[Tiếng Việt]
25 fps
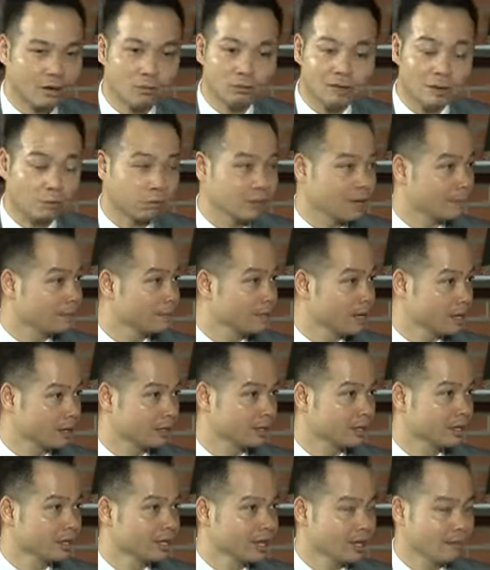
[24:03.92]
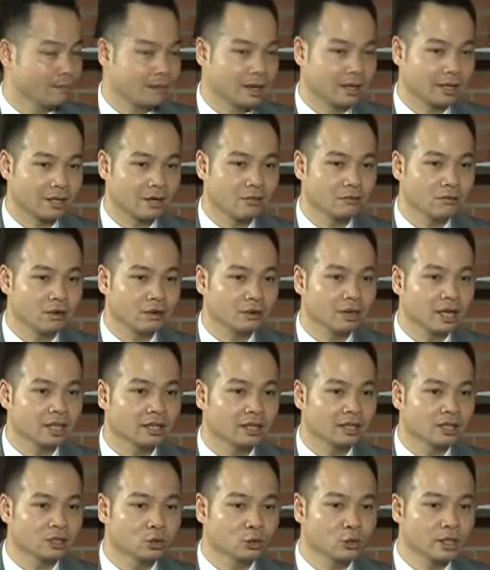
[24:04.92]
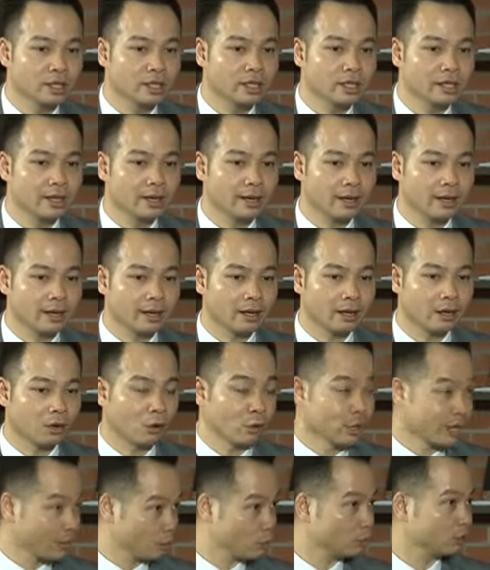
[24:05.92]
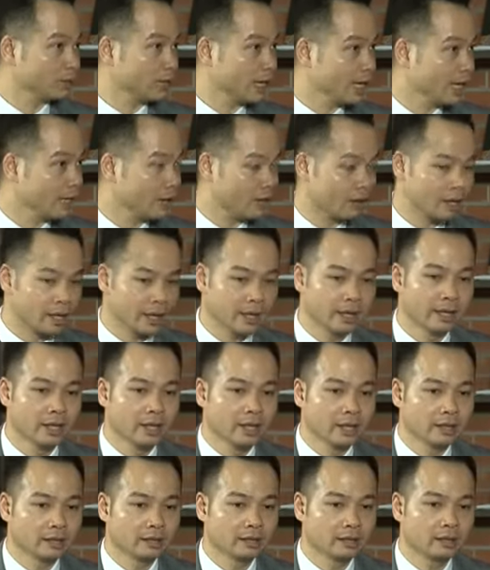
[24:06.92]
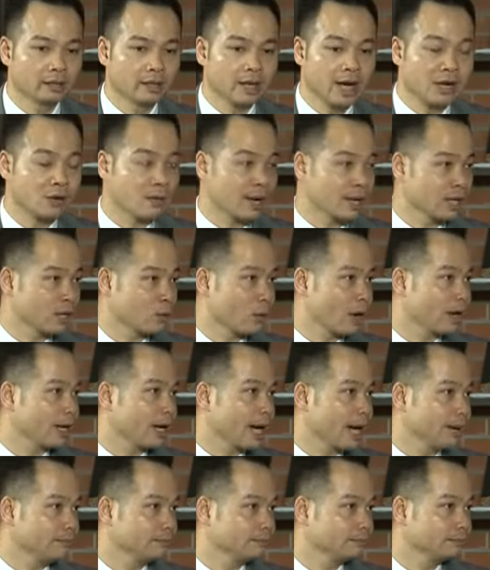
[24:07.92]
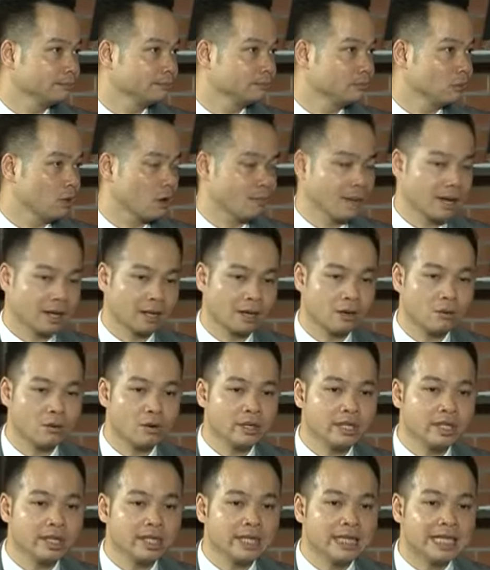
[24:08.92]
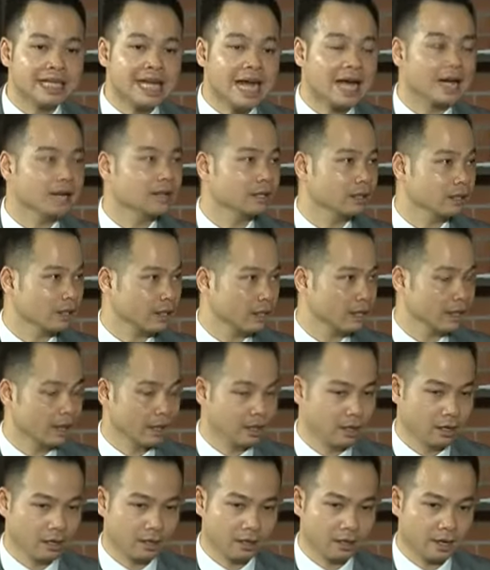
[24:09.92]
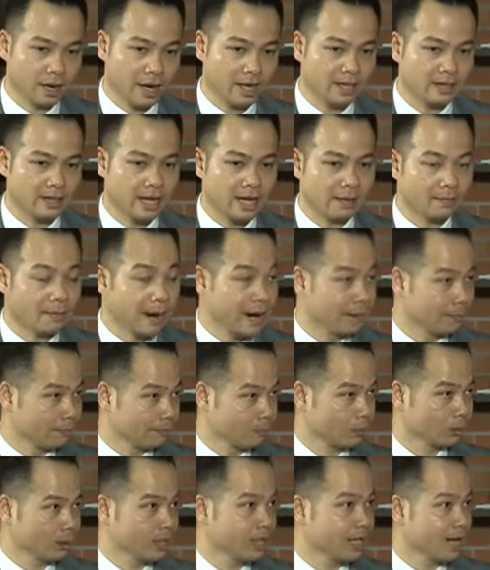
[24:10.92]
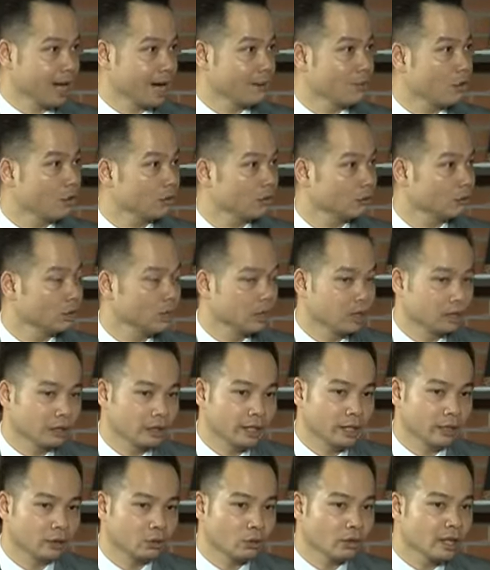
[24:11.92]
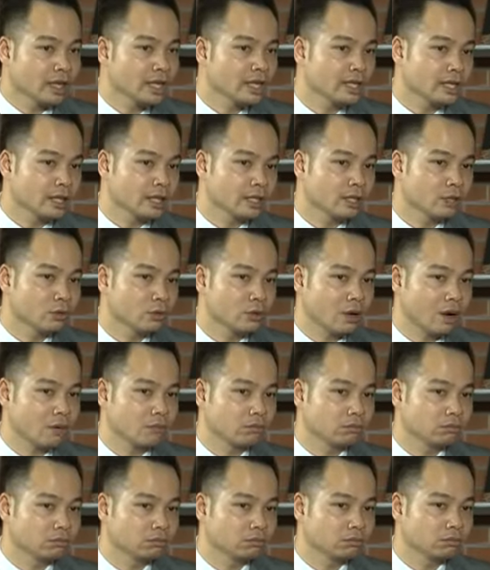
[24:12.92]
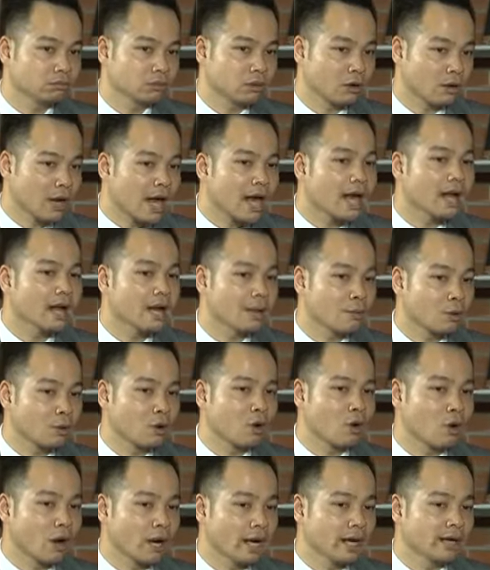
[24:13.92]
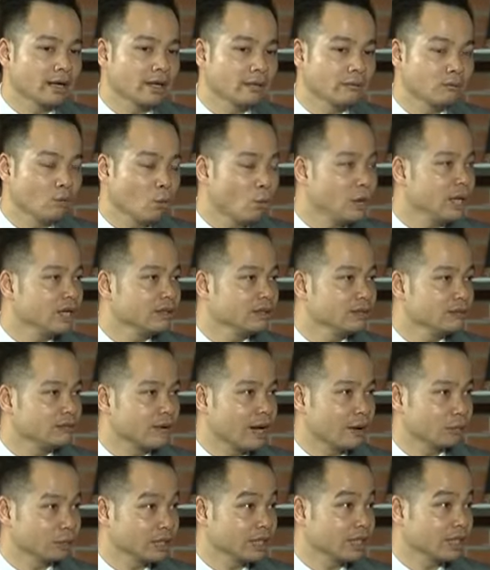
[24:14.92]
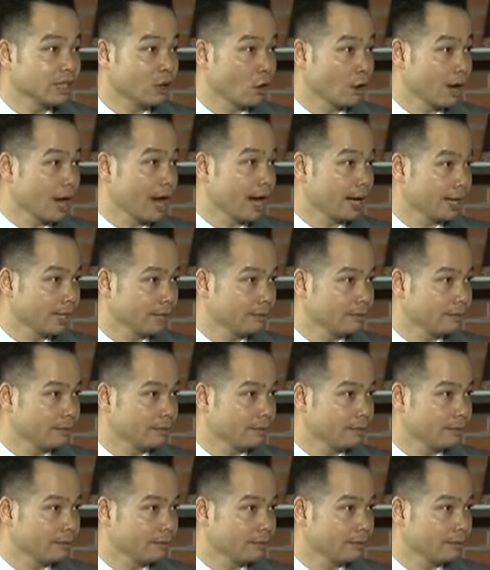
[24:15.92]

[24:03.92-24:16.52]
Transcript: không độc lập được, bạn không có cái tư duy hội nhập quốc tế, hoặc là tiếng Anh của bạn ấy quá kém, hoặc bạn không có những kỹ năng hành trang mềm của thế kỷ 21, thì tôi nghĩ rằng đi du học có lẽ là một câu hỏi phụ huynh và học sinh cần hỏi lại.